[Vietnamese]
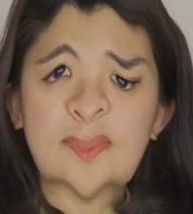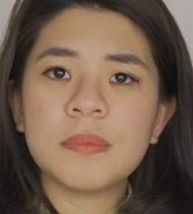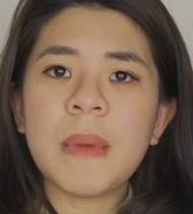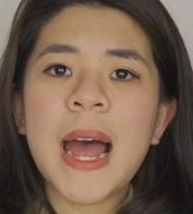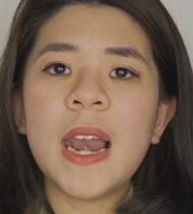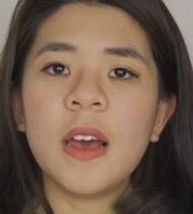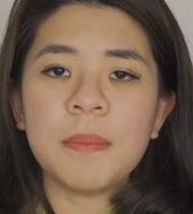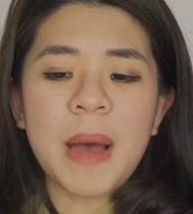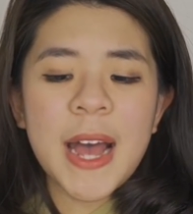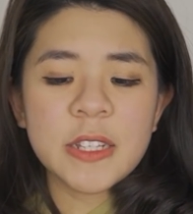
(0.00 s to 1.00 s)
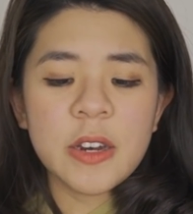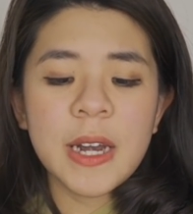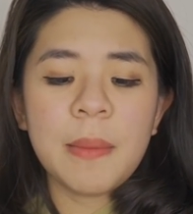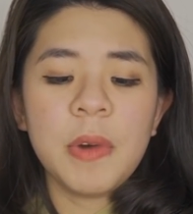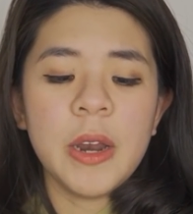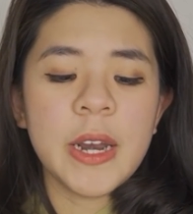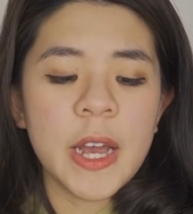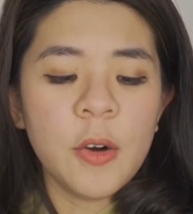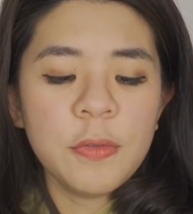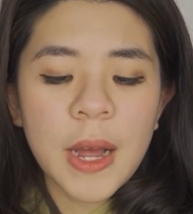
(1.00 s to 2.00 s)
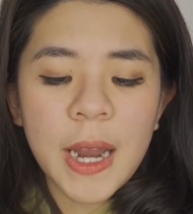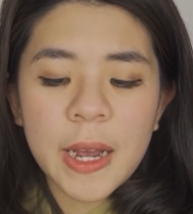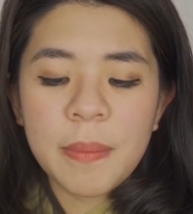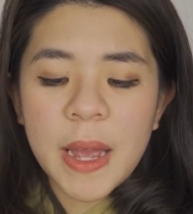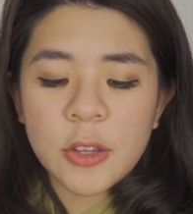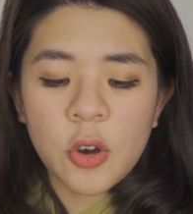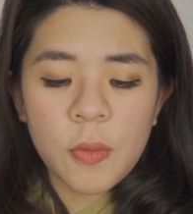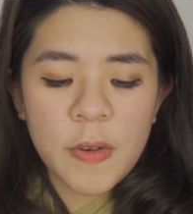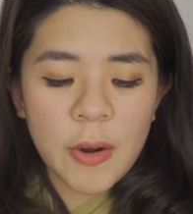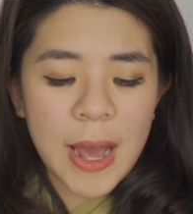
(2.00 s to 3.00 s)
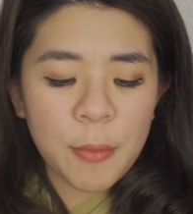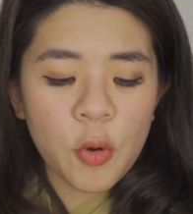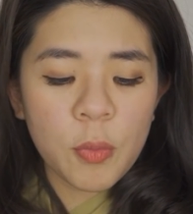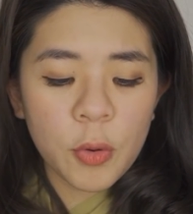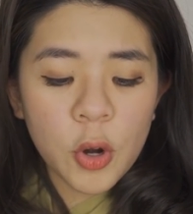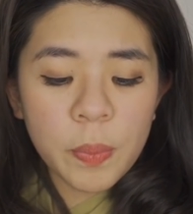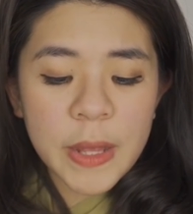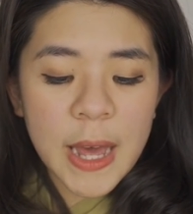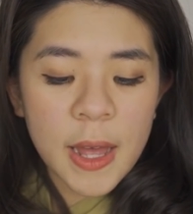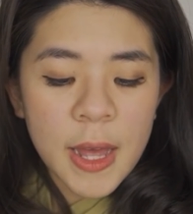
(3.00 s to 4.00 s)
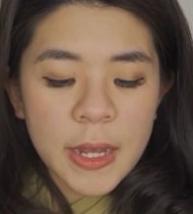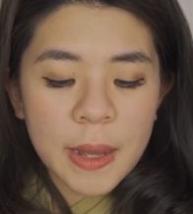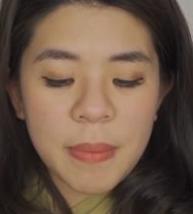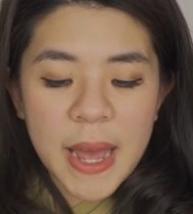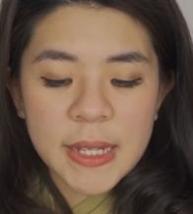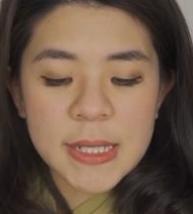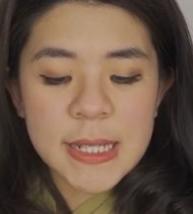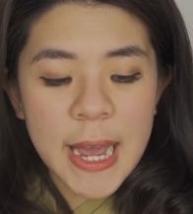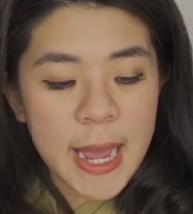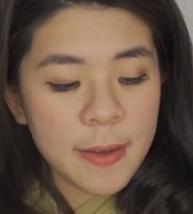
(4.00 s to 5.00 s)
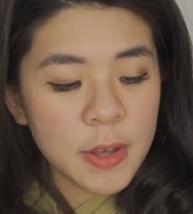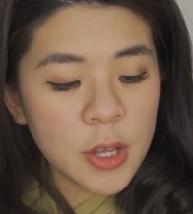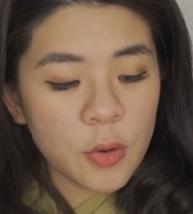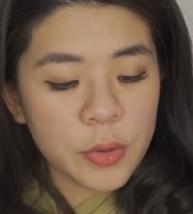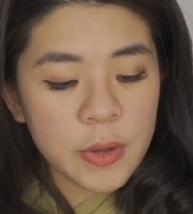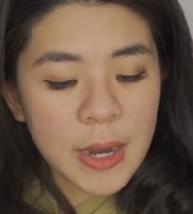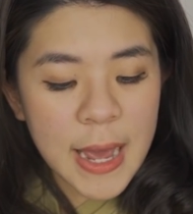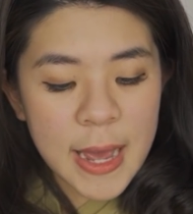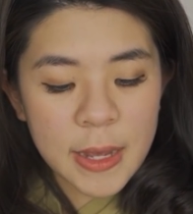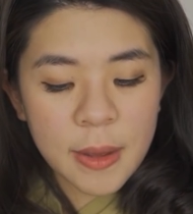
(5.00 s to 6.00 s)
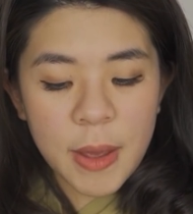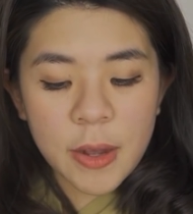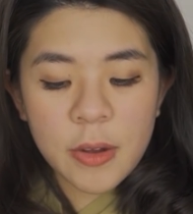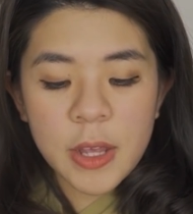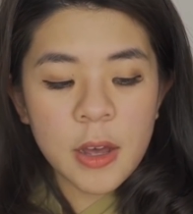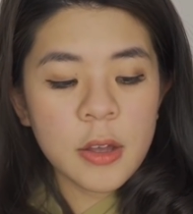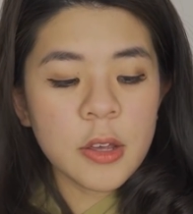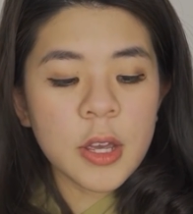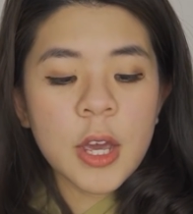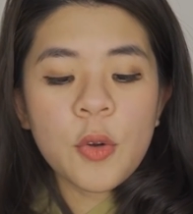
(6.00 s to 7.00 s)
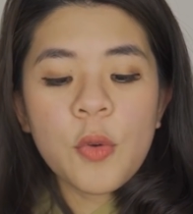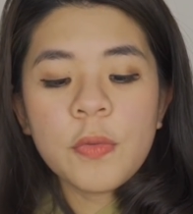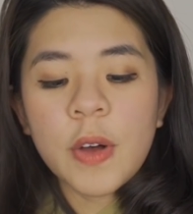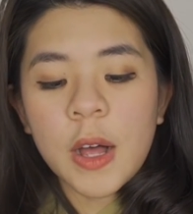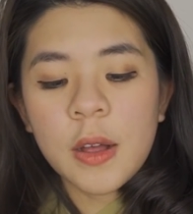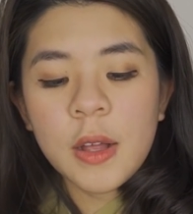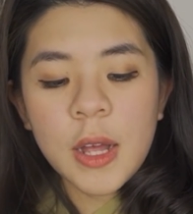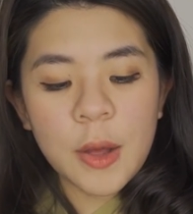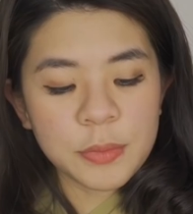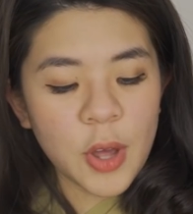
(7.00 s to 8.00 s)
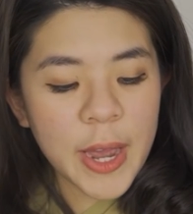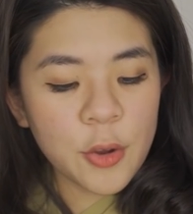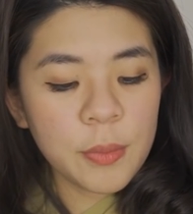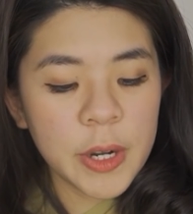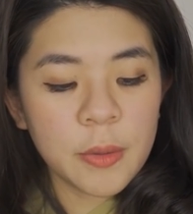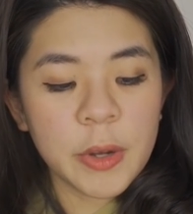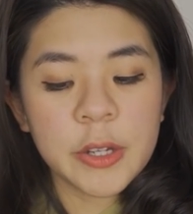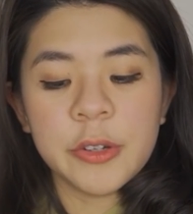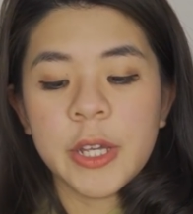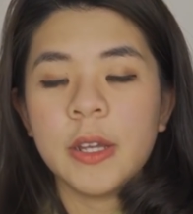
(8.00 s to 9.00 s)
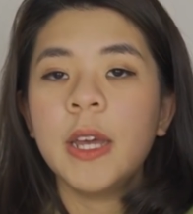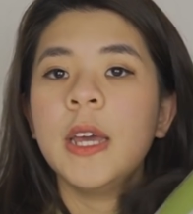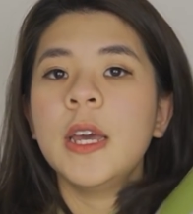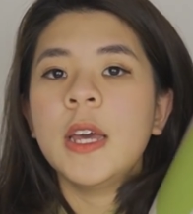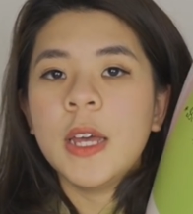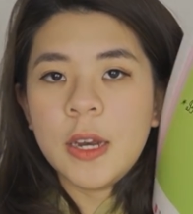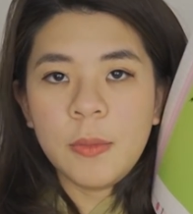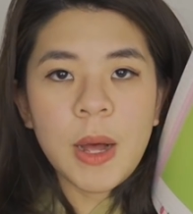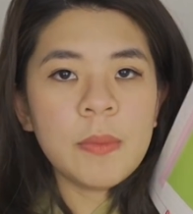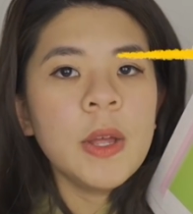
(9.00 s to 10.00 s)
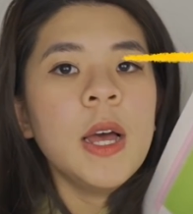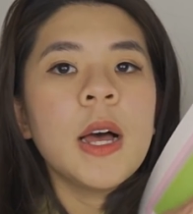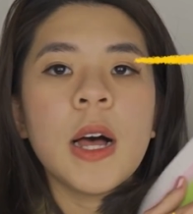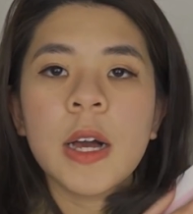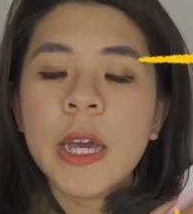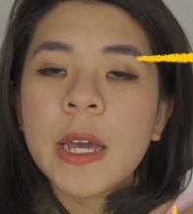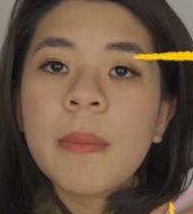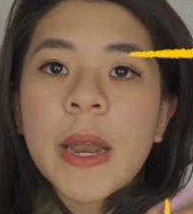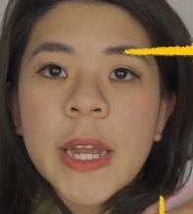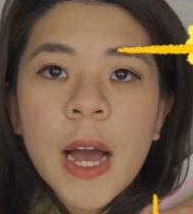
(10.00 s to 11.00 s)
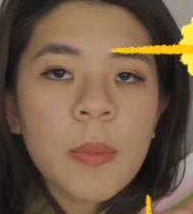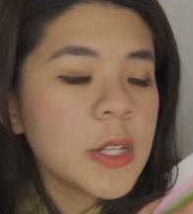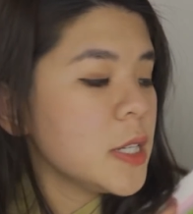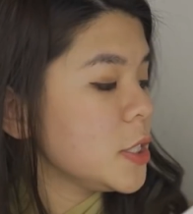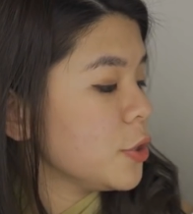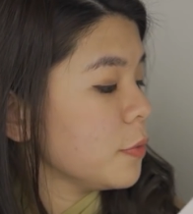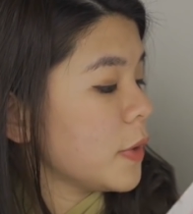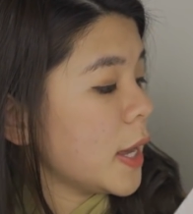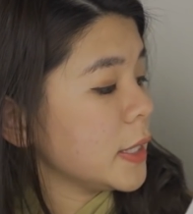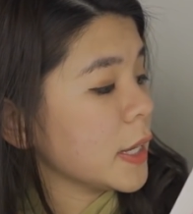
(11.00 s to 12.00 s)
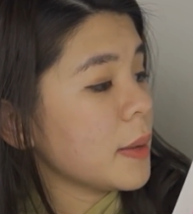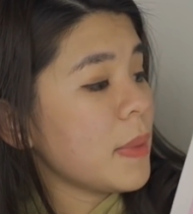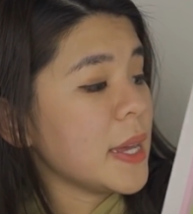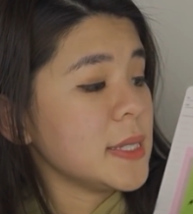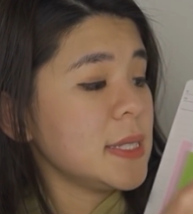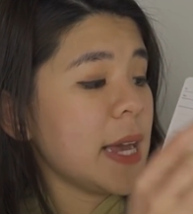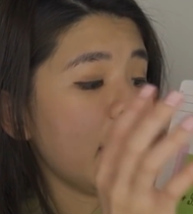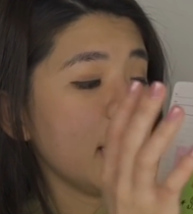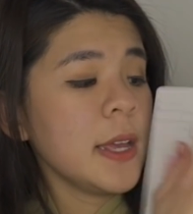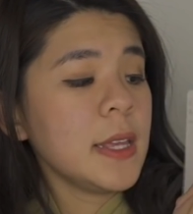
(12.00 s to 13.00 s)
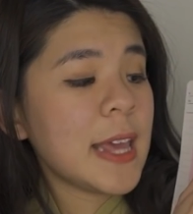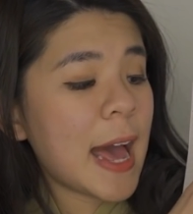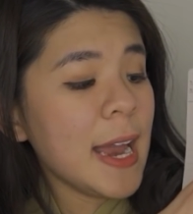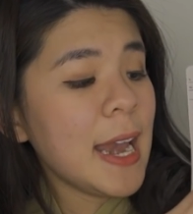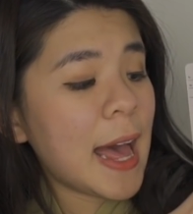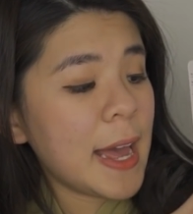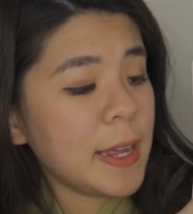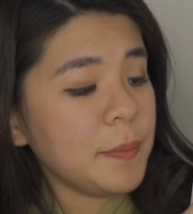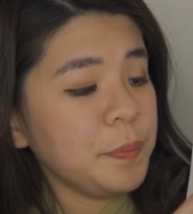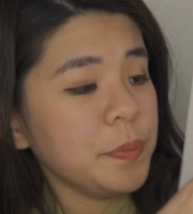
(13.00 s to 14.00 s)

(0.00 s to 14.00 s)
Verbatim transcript: ba lần 3 cho đến 5 lần này không phải là các bạn dồn vào làm cùng một lúc nha các bạn sẽ ví dụ như là các bạn có nhớ những cái cuốn vở học toán của mình không mọi người đúng không à, khi các bạn đi học ở trên trường về thì các bạn sẽ giải lại